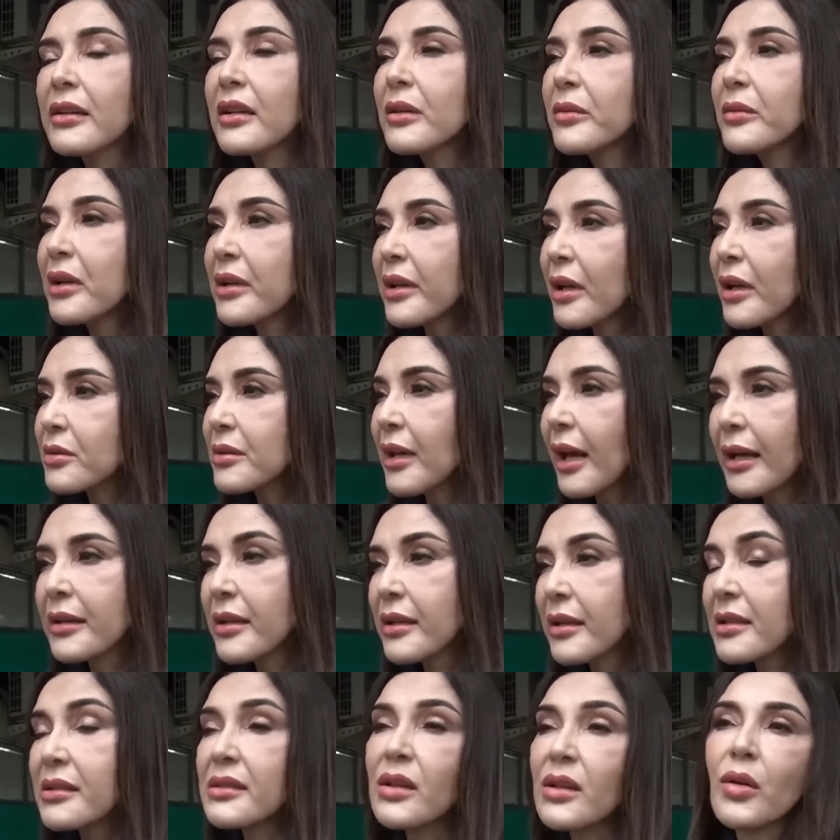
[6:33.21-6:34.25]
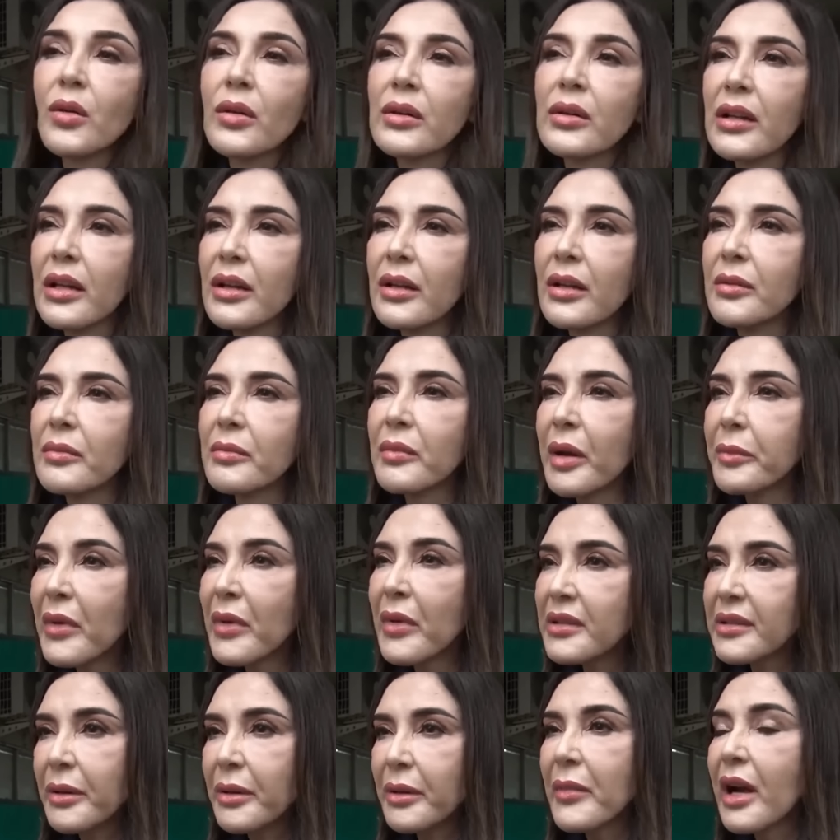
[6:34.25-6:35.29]
ในเมื่อแนวทางทั้งสองเนี่ยมัน
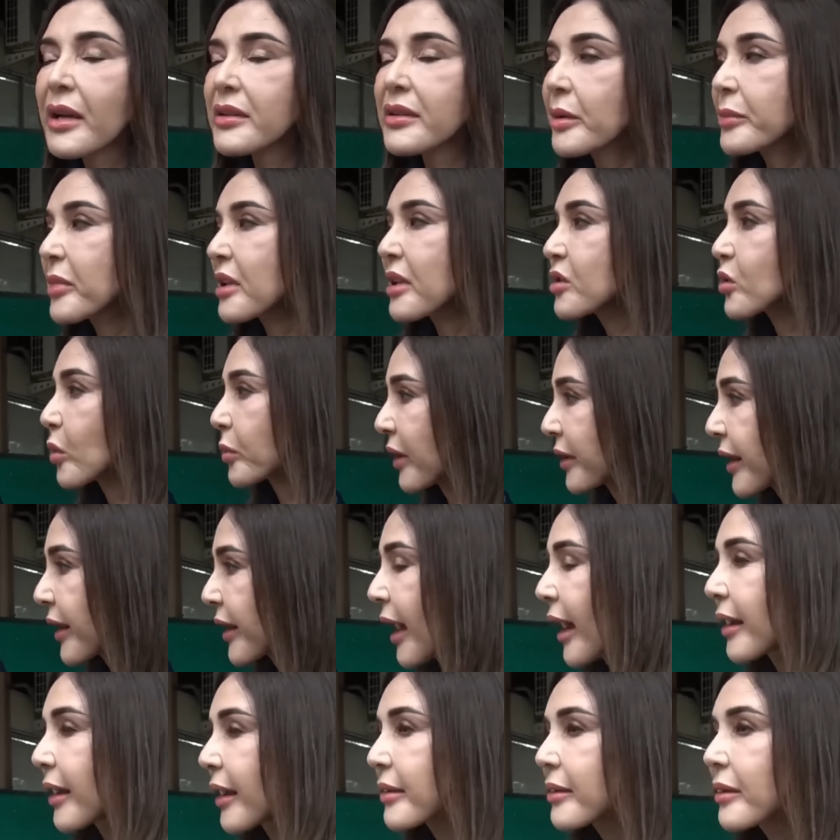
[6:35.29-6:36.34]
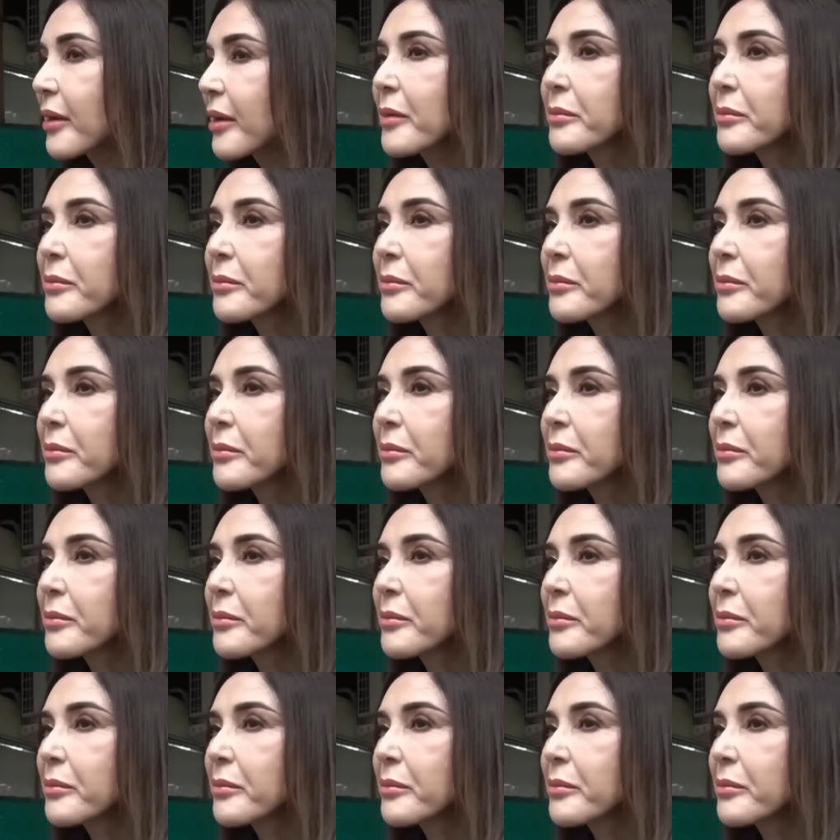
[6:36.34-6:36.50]
ไม่สามารถจะประจบกันได้